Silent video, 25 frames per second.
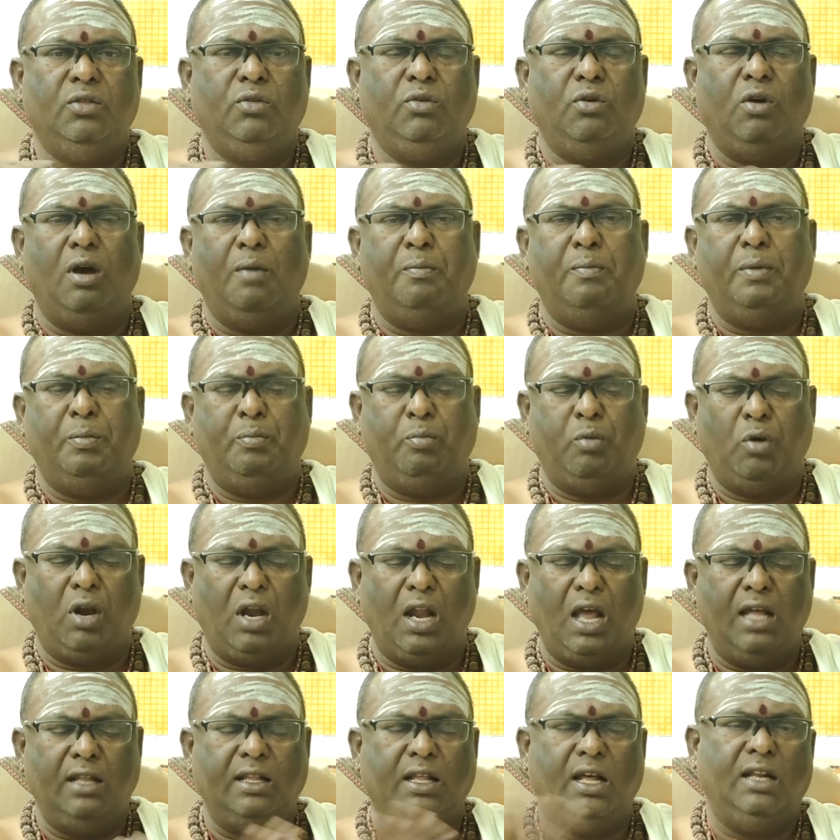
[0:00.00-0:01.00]
ஸோ அப்போ
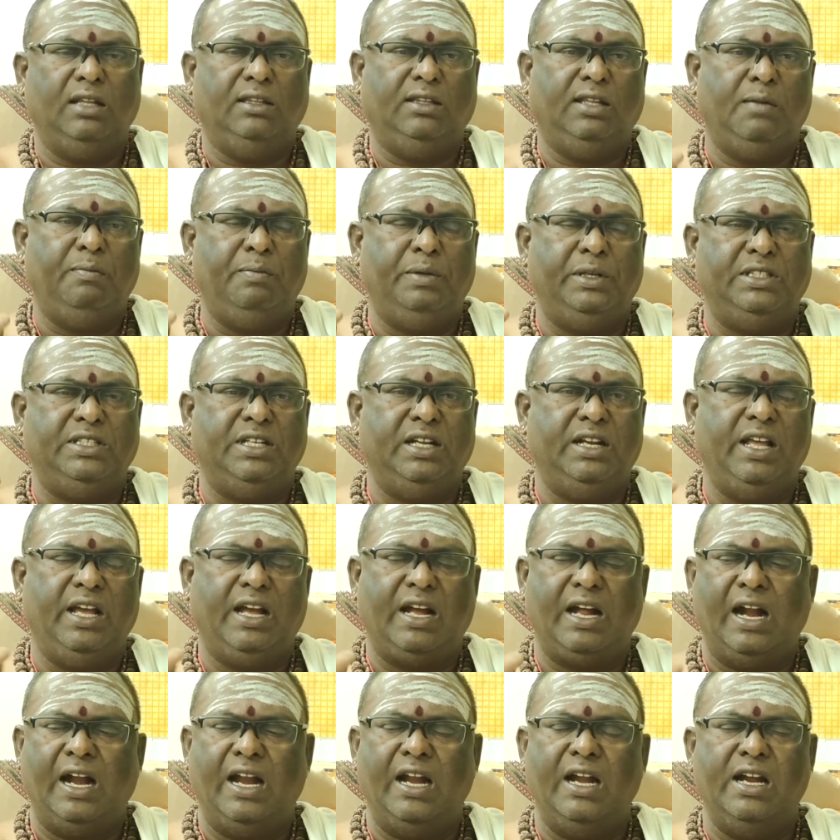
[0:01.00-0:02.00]
பொருளாதாரத்தில் பிரச்சனை
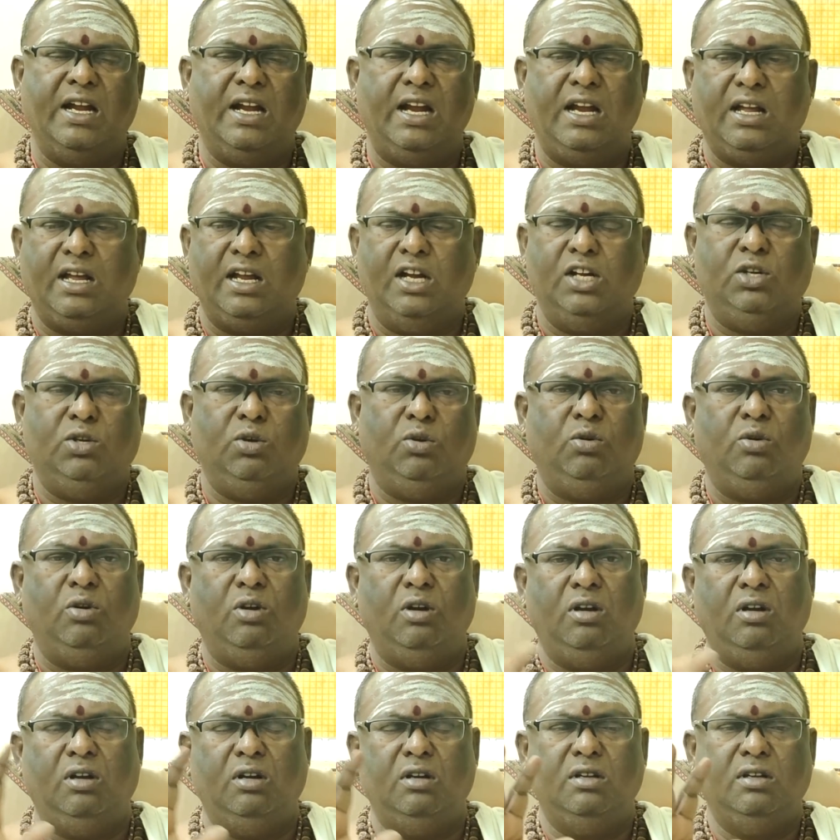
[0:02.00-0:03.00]
கடன்கள்
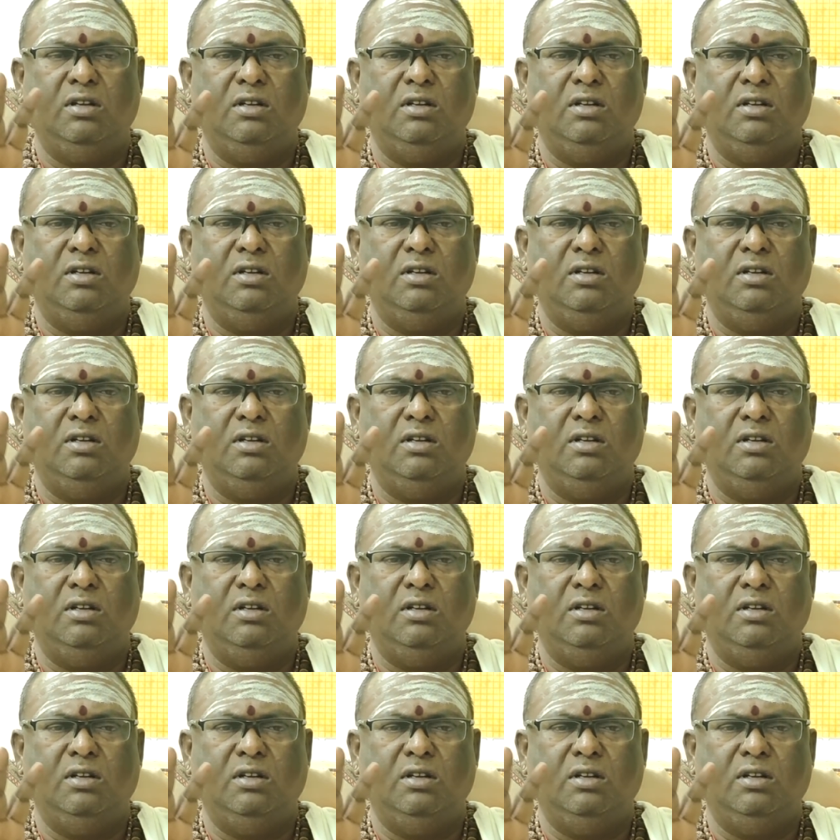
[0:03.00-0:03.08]
கட்டுக்குள்